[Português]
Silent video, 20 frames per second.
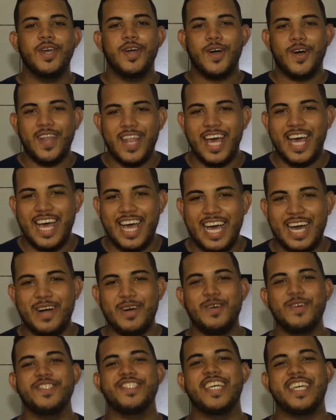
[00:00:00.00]
Olá,
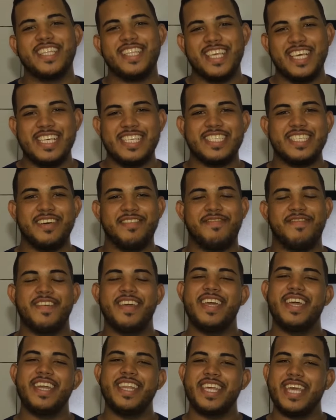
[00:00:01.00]
hoje é
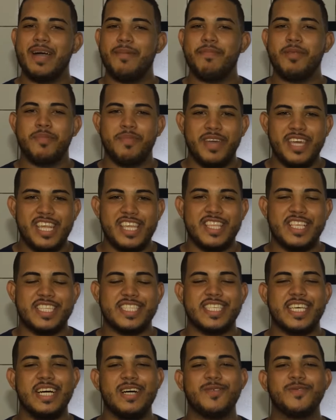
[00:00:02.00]
terça-feira e a primeira
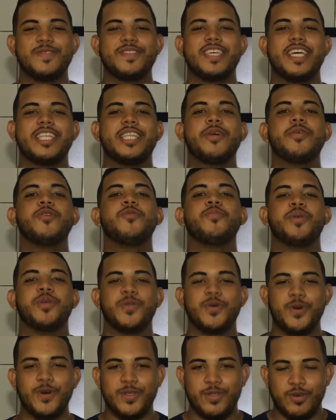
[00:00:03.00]
edição do Sertão em um
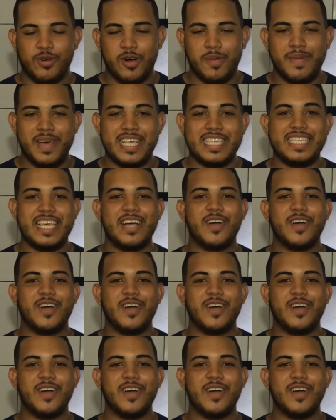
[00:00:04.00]
Minuto começa